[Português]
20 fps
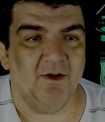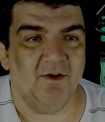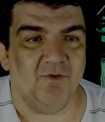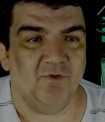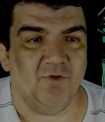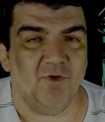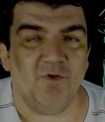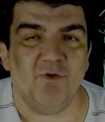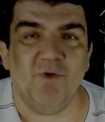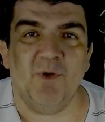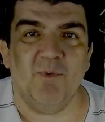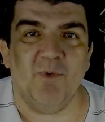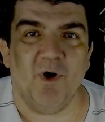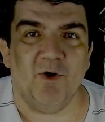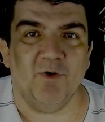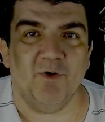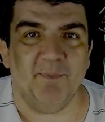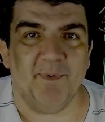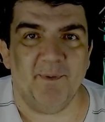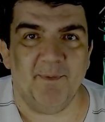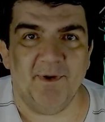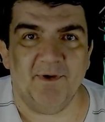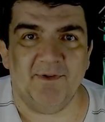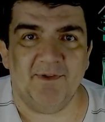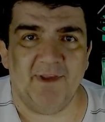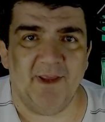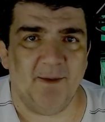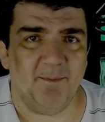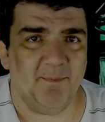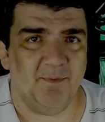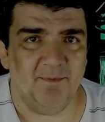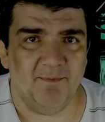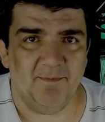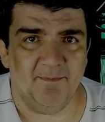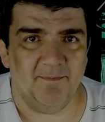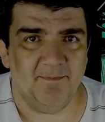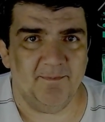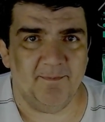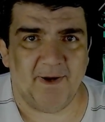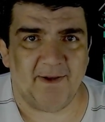Jogo igual no primeiro tempo,
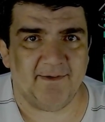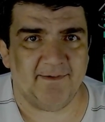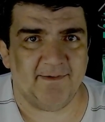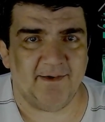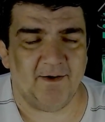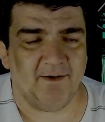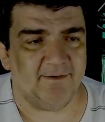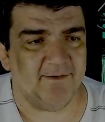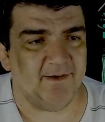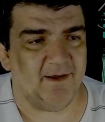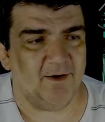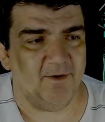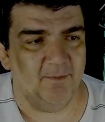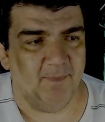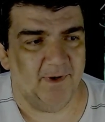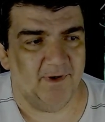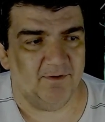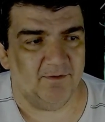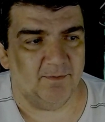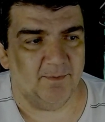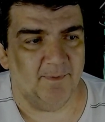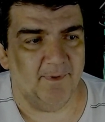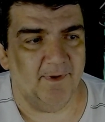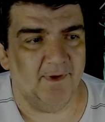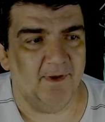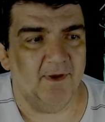para 0 a 0 mesmo.